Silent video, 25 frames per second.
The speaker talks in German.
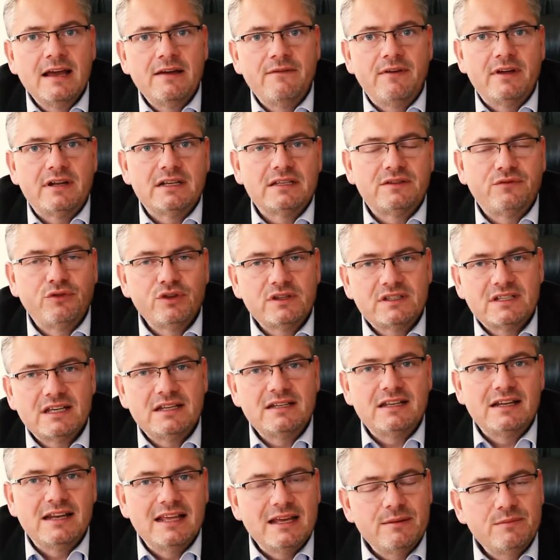Wer das
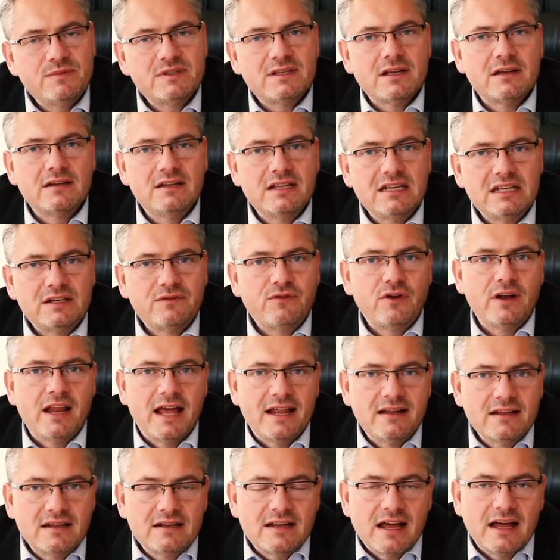14. Lebensjahr nicht
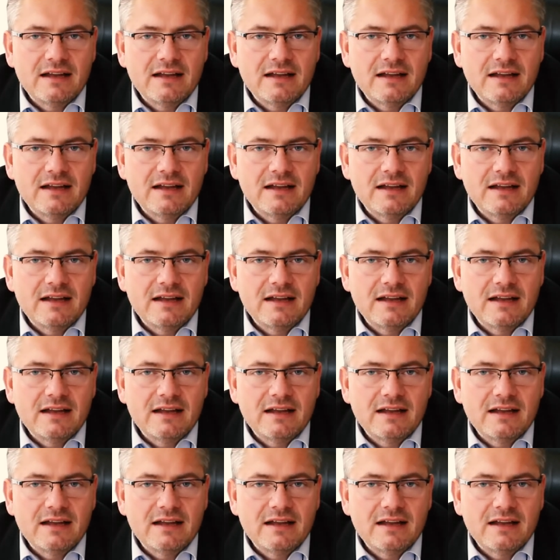vollendet